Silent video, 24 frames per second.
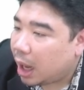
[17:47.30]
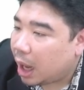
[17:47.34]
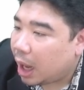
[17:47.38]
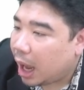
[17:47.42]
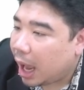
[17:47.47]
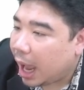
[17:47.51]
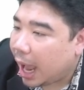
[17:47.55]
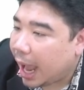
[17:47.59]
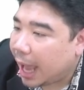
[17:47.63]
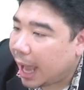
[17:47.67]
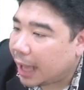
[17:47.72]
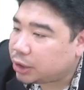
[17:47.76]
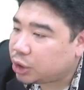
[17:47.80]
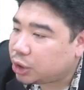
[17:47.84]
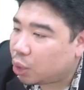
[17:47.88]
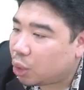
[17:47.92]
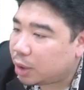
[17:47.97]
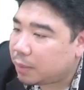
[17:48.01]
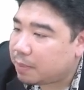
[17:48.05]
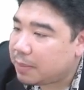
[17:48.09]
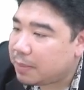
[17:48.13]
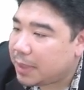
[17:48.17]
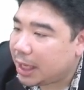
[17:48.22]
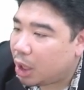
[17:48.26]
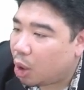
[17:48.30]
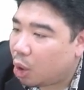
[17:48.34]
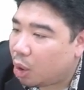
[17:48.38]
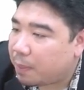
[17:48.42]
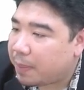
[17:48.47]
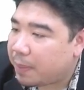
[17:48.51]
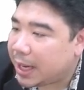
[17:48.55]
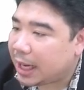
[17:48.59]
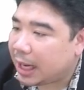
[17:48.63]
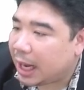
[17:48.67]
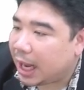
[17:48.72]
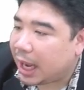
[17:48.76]
หาโจทย์มีลงไป
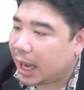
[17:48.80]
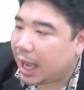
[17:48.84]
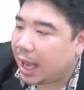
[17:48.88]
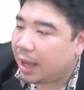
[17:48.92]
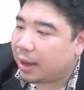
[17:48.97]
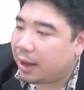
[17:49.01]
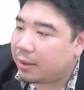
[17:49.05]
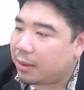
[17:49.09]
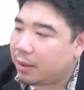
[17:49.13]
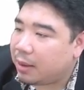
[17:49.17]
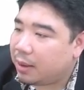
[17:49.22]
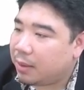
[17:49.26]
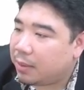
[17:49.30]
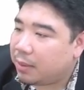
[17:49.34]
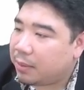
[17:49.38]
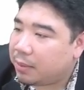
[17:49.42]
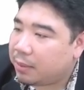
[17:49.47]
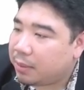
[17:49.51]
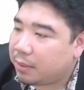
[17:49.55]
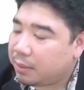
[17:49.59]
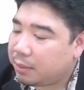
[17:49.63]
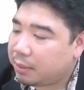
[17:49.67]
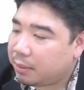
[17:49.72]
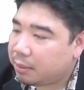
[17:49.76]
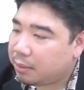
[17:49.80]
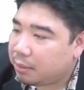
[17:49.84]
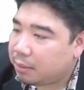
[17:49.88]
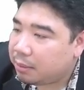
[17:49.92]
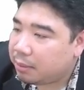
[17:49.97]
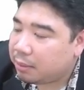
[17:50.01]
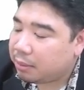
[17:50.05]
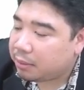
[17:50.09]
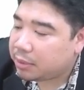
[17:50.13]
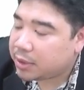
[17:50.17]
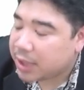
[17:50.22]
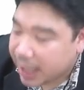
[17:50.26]
อีกแล้วคะ
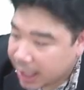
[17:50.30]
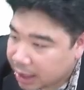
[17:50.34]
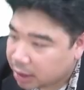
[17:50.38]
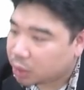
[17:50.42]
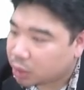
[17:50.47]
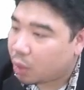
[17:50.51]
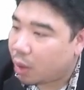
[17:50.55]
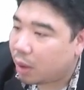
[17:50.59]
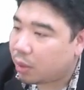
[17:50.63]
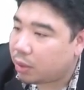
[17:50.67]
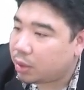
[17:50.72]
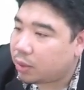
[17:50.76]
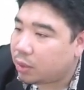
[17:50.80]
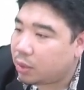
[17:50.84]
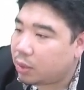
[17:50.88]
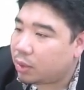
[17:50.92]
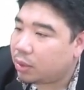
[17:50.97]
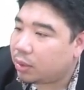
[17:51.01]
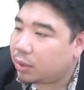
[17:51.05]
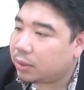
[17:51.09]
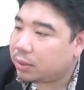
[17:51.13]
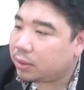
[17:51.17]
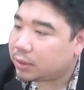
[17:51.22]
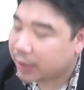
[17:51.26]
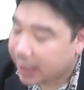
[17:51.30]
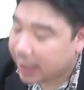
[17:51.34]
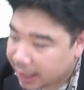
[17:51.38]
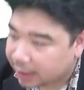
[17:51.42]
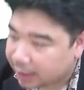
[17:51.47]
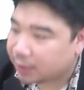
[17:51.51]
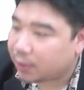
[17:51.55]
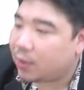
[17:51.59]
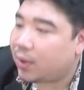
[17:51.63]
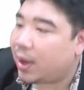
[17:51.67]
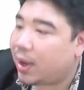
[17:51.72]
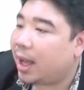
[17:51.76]
สี่ตัวคุณครูสี่
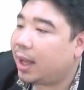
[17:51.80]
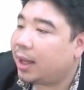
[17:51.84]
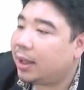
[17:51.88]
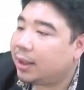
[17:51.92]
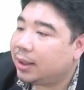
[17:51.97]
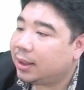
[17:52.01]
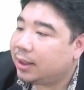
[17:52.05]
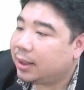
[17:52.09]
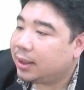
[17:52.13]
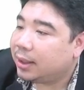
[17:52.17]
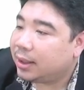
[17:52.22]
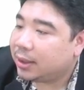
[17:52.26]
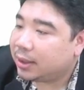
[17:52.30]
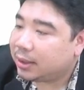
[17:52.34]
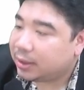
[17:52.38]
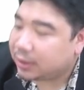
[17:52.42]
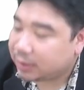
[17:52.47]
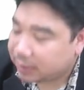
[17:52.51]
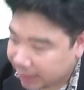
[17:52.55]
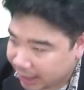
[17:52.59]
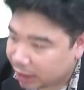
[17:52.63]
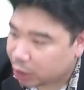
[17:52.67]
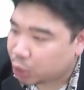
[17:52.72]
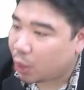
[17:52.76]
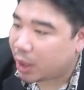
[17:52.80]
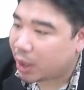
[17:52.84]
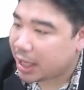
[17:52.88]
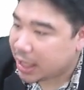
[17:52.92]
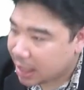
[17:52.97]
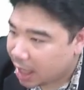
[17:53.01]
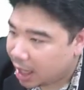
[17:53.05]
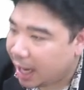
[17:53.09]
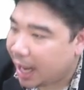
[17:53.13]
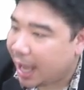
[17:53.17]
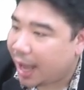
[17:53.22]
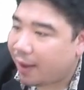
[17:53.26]
ตัวสี่ตัวนี่เย
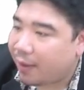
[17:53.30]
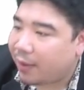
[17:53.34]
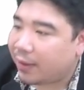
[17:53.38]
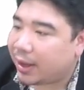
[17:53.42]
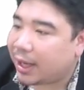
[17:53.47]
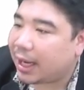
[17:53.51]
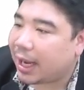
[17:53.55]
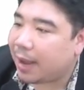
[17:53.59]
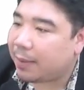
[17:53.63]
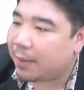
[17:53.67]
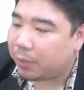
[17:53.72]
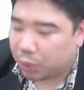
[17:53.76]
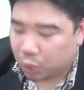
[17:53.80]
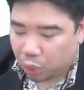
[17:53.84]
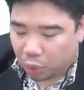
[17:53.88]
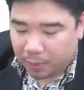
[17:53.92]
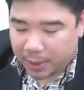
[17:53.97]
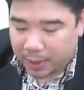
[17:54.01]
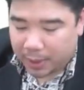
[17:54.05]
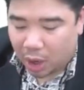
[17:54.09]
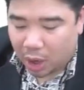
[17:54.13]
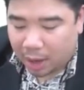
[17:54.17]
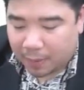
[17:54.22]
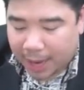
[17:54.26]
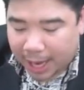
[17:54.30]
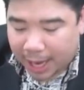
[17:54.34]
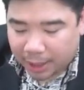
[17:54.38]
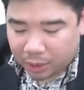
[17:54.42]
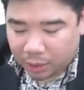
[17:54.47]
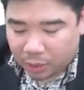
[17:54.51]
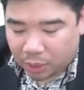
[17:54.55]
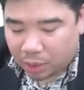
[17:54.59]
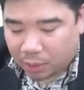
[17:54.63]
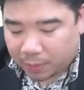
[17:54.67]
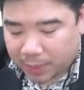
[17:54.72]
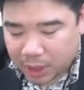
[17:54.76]
อะแล้วนะครับคุณครูไปยกกำลังดู
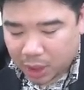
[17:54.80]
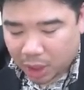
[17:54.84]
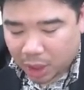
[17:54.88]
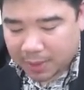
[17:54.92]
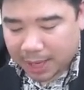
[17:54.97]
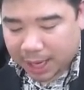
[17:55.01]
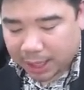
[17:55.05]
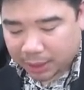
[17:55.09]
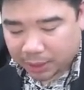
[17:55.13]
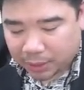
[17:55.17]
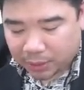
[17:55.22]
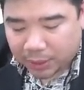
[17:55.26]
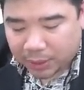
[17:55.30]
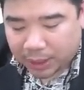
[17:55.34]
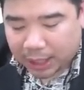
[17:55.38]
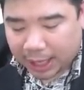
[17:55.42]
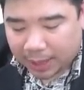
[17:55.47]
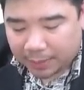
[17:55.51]
ไปยกกำลังดูนะครับ